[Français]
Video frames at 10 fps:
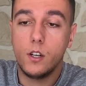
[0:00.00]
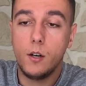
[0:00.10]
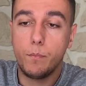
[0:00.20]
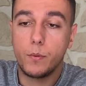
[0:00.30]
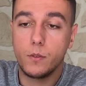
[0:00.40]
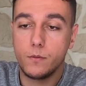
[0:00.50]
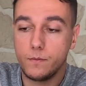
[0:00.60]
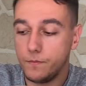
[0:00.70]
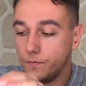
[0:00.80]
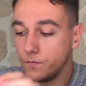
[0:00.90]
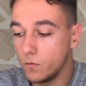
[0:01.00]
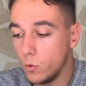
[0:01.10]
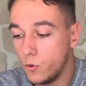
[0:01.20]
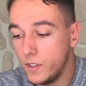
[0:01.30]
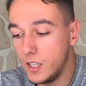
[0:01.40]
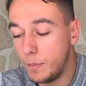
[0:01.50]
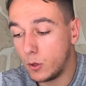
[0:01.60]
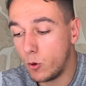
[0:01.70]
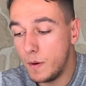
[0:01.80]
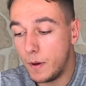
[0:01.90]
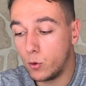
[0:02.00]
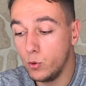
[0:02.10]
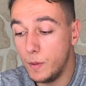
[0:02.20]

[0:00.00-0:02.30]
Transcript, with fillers: Hop, je vais essayer de pas trop en mettre partout.